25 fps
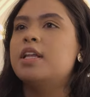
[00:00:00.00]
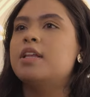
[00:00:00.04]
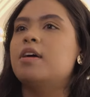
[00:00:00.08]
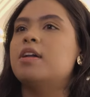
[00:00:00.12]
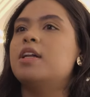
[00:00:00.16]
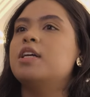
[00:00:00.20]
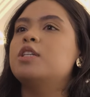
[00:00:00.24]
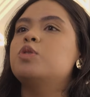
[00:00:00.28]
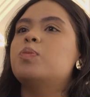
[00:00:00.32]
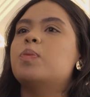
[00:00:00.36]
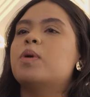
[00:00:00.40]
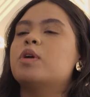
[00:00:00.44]

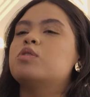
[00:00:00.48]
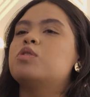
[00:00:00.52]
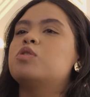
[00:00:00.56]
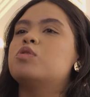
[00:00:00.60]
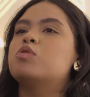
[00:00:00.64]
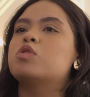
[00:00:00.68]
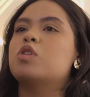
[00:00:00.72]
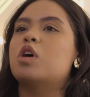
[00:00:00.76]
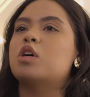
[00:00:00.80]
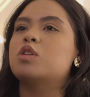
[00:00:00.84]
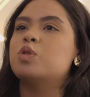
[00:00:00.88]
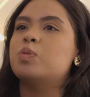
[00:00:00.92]
Além de produzir
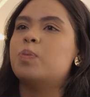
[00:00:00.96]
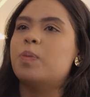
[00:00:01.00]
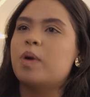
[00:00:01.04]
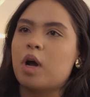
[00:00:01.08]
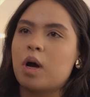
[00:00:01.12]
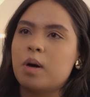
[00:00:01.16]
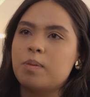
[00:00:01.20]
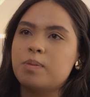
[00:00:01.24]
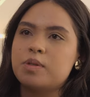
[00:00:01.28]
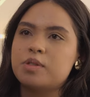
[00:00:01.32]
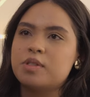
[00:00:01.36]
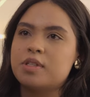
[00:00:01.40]
os nossos
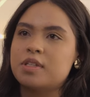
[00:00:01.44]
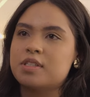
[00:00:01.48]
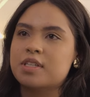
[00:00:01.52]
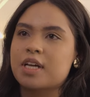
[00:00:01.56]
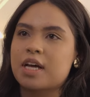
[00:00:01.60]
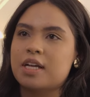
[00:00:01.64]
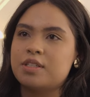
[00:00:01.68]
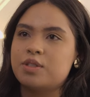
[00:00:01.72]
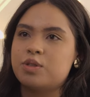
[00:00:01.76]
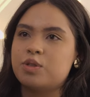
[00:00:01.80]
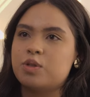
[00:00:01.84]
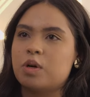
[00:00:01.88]
próprios nas
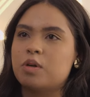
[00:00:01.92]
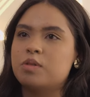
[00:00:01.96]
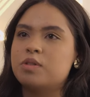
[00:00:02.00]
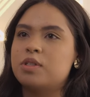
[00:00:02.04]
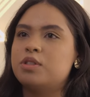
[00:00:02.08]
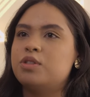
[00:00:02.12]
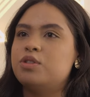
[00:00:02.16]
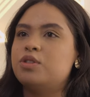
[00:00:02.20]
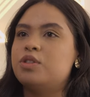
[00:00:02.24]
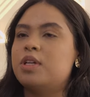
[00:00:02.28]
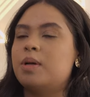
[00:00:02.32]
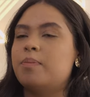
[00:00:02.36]
casas de shows,
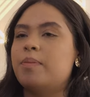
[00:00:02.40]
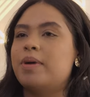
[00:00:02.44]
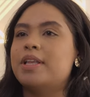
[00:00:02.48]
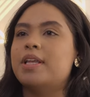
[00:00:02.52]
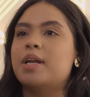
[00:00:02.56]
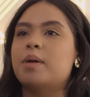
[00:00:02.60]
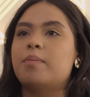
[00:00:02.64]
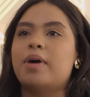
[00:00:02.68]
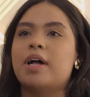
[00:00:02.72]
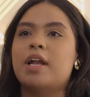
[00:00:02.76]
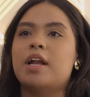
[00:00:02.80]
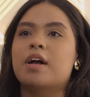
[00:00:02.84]
a gente também
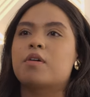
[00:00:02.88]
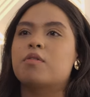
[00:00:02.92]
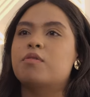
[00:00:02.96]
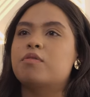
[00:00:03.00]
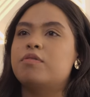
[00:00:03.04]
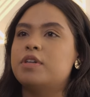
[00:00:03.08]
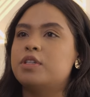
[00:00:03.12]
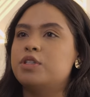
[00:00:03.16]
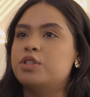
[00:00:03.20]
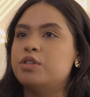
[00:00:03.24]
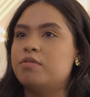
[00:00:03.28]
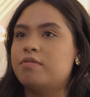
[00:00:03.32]
trabalha com
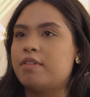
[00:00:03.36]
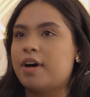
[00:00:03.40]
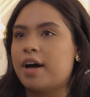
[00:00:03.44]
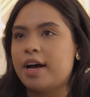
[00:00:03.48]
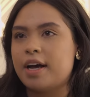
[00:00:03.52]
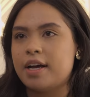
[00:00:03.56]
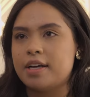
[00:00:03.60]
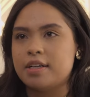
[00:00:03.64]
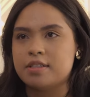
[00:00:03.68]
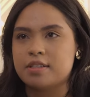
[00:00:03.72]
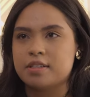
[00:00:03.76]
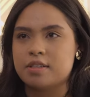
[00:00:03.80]

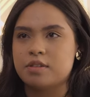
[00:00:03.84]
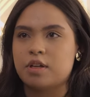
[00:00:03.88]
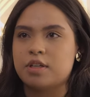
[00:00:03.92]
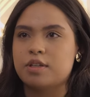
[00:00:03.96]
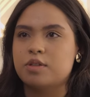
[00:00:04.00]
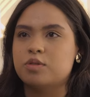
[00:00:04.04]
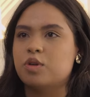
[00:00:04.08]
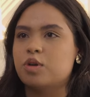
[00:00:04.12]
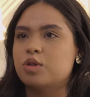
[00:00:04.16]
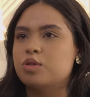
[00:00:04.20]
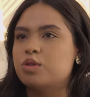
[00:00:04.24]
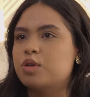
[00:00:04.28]
festivais né,
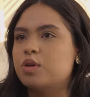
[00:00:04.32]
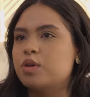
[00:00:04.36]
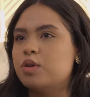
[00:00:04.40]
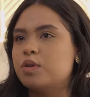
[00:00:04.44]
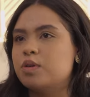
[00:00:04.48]
em todo